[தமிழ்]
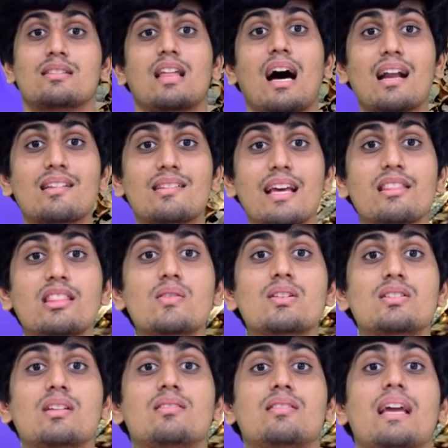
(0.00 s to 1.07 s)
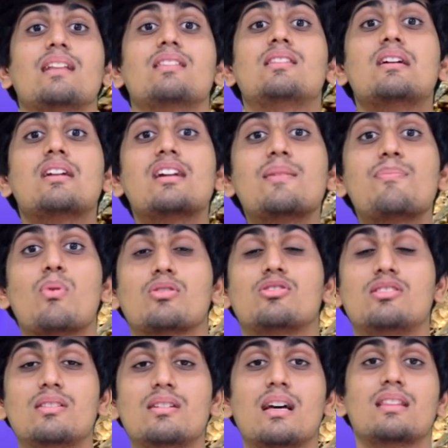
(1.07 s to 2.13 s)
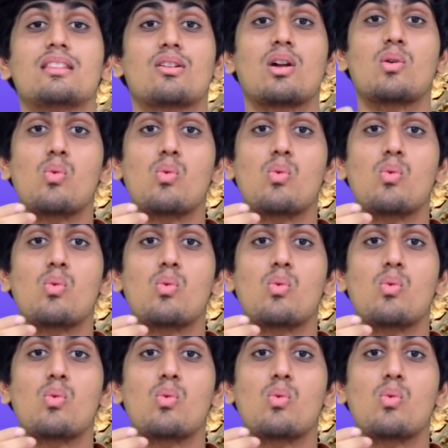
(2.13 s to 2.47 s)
தான் சேர்த்து வச்ச தேன் திருடி போச்சுன்னு தன்னோட